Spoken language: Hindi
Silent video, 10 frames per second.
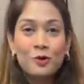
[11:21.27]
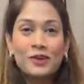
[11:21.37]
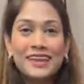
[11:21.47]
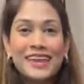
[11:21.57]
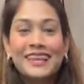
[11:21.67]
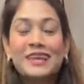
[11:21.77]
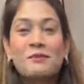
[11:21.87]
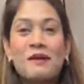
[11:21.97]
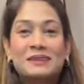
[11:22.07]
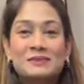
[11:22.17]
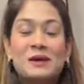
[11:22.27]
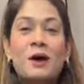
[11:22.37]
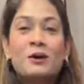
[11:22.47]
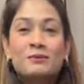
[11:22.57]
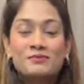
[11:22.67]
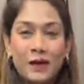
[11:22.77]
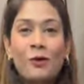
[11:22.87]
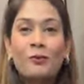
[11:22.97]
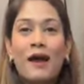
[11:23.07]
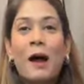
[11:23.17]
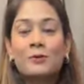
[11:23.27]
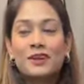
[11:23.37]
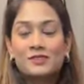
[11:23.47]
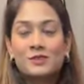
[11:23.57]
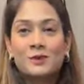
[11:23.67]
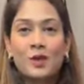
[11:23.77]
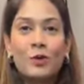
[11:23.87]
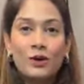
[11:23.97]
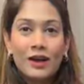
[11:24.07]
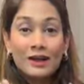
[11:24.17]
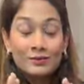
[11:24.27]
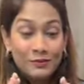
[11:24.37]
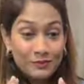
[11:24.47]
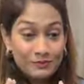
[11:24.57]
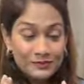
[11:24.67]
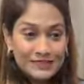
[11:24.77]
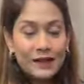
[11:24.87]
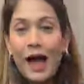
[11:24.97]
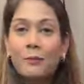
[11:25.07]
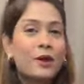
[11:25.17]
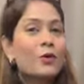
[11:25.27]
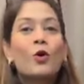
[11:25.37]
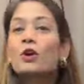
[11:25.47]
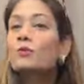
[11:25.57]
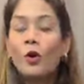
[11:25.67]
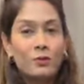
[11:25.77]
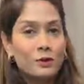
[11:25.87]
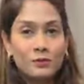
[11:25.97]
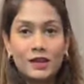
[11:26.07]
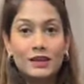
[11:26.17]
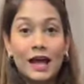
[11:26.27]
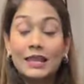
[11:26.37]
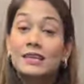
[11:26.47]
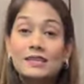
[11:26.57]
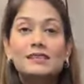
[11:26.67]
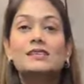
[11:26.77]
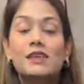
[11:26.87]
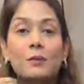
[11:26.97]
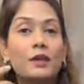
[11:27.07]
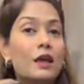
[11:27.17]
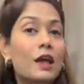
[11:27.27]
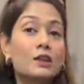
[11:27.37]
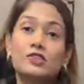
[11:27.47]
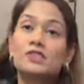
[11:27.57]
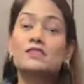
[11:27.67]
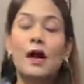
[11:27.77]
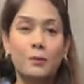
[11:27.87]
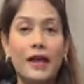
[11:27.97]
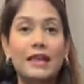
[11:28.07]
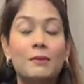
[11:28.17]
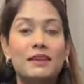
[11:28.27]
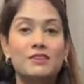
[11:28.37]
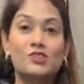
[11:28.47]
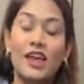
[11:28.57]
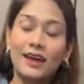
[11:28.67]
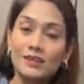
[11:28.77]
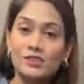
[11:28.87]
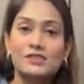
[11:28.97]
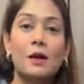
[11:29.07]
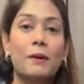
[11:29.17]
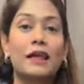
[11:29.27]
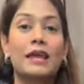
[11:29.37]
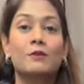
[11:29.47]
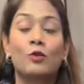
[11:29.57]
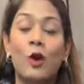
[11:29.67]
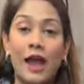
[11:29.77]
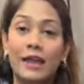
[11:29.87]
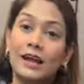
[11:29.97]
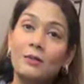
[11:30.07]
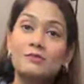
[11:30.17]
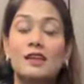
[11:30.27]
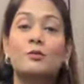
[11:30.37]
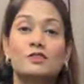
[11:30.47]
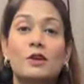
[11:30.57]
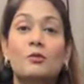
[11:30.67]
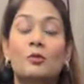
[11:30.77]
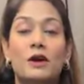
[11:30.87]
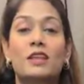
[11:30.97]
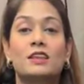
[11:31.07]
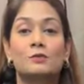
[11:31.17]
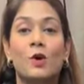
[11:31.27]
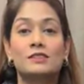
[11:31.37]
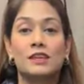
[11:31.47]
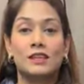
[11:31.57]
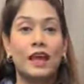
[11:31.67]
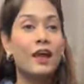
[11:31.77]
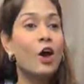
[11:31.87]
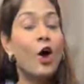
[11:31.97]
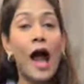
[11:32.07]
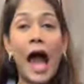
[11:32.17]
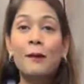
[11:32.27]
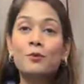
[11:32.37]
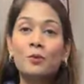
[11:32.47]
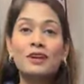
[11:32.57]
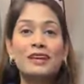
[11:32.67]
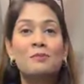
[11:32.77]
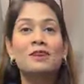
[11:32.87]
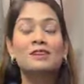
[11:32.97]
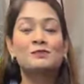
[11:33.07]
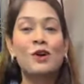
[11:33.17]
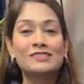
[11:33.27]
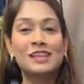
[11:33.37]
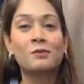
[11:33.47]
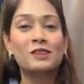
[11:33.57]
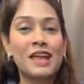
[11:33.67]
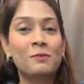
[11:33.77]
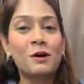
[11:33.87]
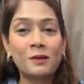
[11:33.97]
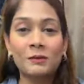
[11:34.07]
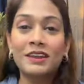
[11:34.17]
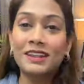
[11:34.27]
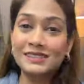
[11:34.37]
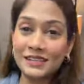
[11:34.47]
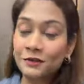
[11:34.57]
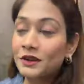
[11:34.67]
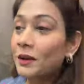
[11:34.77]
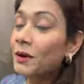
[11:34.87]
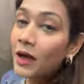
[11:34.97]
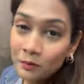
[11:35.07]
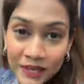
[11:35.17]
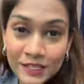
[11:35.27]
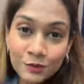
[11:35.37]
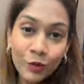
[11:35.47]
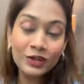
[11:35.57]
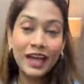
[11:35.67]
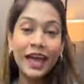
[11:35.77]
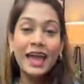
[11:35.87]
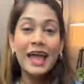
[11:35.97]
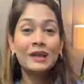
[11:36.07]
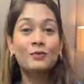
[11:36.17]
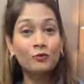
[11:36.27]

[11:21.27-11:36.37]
आप बुकिंग के लिए मैं देखो मैं आपको एक चीज बताऊं हमें कोई प्रॉब्लम नहीं है डालिंग किसी से भी जिसका पहले मैसेज आएगा जिसका पहले वो आएगा हम सब उसके ऊपर ही रिस्पांस देते हैं आपको मेरी टीम ने रिस्पांस कर भी दिया आपका पेमेंट रिसीव्ड है पीस बुकड है